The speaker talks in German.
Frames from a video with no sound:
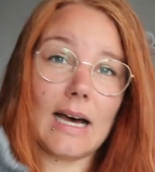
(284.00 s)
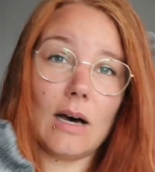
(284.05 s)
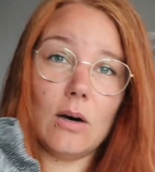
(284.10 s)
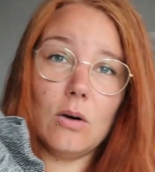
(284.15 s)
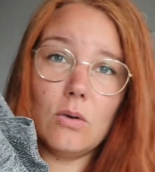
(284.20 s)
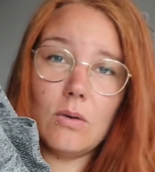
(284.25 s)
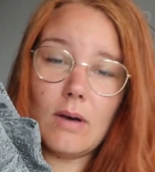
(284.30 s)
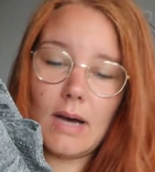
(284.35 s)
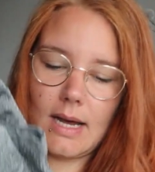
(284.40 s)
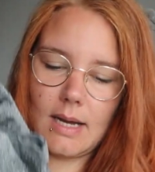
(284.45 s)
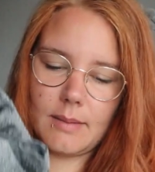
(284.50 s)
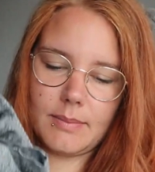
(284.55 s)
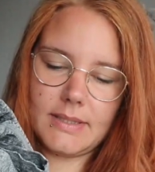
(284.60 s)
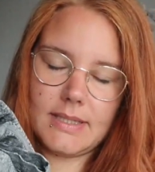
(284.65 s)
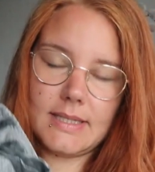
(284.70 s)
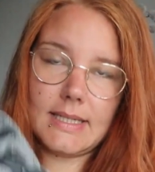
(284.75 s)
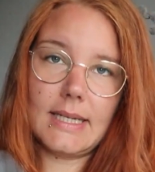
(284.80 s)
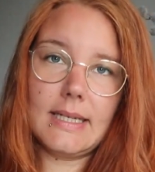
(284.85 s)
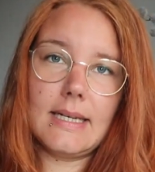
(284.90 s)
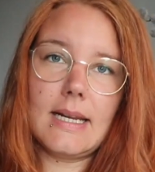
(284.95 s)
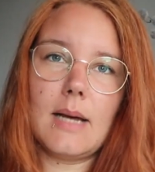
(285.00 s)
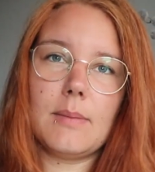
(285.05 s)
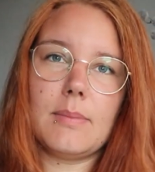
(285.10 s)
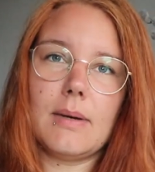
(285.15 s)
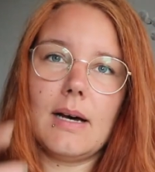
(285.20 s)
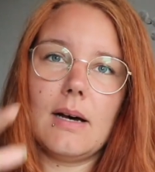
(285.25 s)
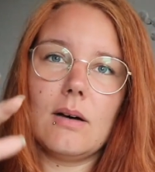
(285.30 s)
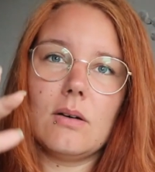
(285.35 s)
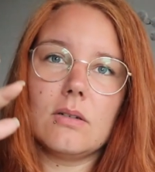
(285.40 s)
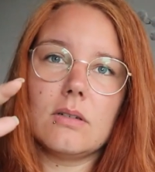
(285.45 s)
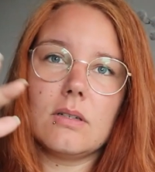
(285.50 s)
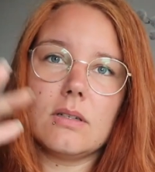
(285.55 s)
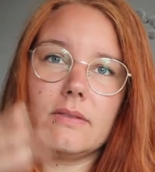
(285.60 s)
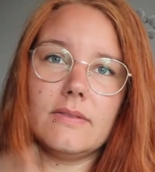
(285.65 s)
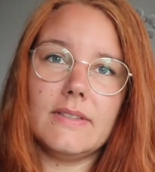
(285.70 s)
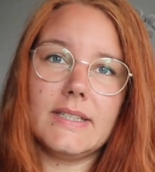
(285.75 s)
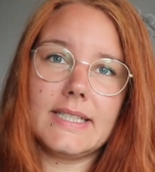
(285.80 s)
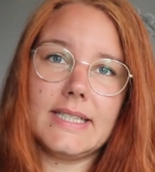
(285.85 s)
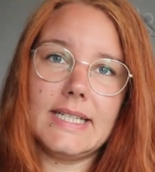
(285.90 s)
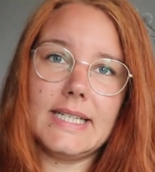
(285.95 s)
Grau habe ich dann aber
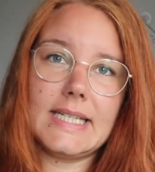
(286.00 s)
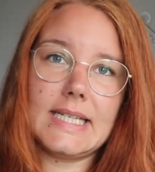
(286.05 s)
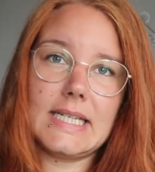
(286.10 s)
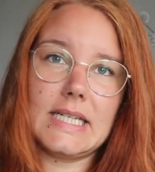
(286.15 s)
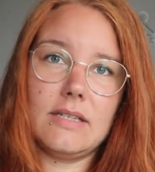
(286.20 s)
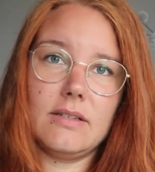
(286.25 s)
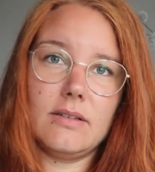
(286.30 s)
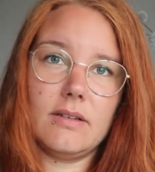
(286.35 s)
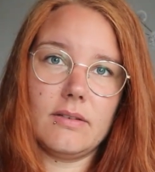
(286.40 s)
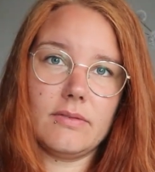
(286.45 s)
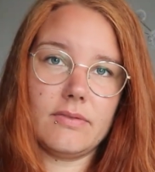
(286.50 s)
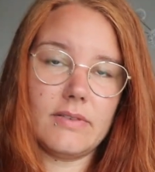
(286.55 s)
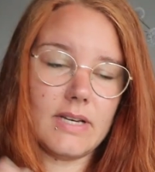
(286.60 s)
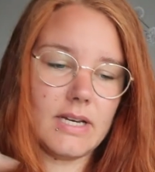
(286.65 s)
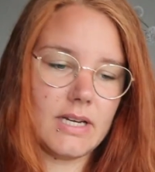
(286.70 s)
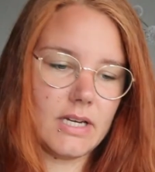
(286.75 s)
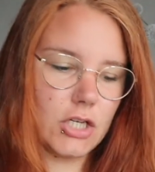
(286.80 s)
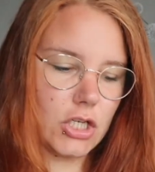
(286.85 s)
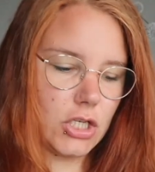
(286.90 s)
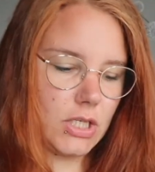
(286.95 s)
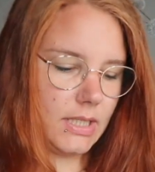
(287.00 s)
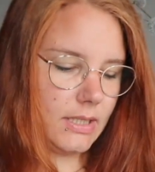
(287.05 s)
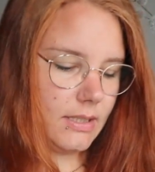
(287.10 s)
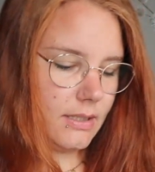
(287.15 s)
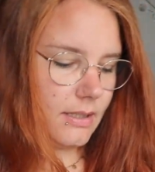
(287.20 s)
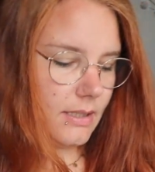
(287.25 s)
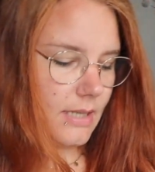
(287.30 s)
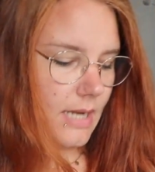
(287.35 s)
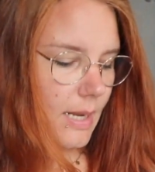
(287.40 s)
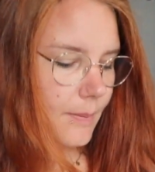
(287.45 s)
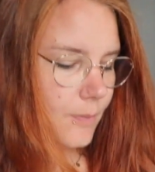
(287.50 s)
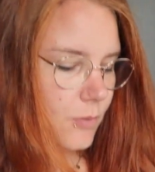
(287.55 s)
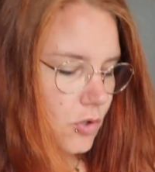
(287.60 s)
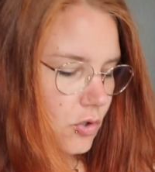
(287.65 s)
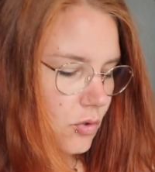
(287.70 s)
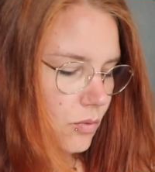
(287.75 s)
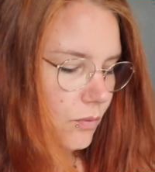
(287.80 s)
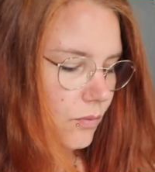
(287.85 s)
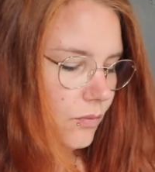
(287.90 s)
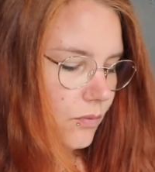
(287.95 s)
auch wirklich in verschiedenen
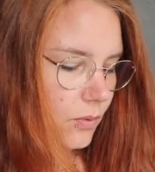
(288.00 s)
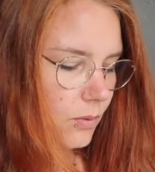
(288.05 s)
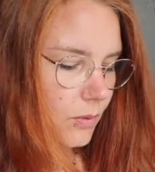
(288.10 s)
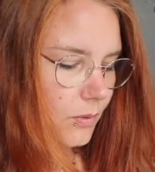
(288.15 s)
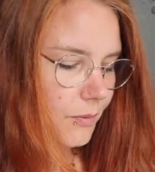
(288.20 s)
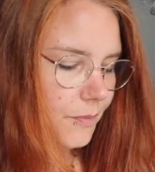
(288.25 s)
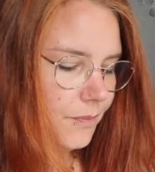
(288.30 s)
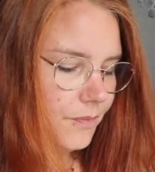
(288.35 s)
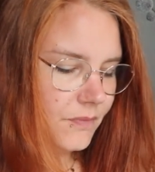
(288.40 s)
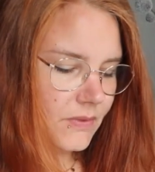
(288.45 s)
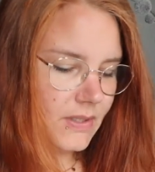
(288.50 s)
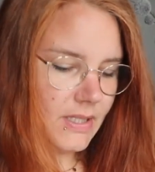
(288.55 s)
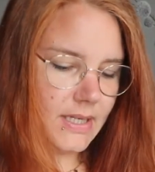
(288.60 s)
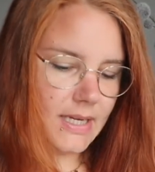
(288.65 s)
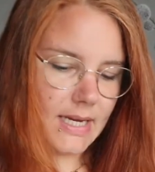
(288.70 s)
Abstufungen.